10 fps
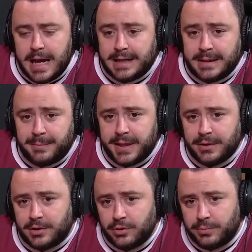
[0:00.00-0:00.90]
É que
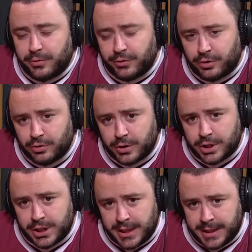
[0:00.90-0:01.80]
dependendo se o professor
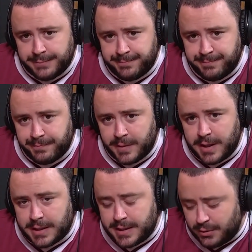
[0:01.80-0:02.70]
chega
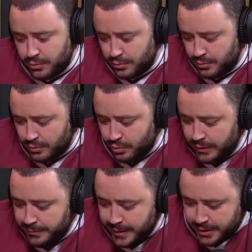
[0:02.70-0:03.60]
e até com, com
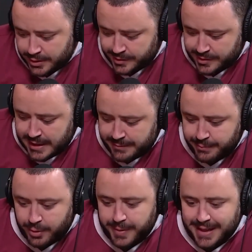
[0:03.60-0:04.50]
limites da
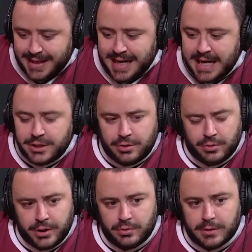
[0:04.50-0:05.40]
própria grade
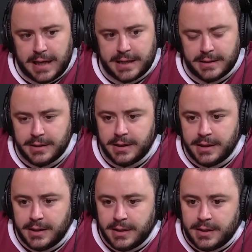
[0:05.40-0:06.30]
curricular,
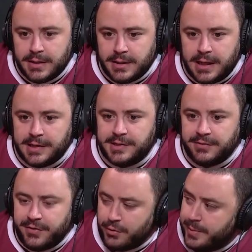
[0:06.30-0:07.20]
ele se
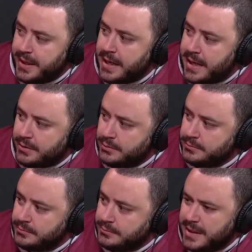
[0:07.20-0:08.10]
vê obrigado,
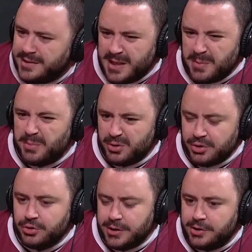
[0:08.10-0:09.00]
nem sempre por
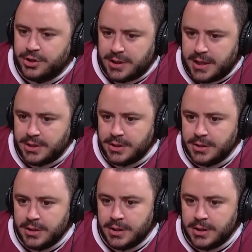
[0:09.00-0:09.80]
desonestidade,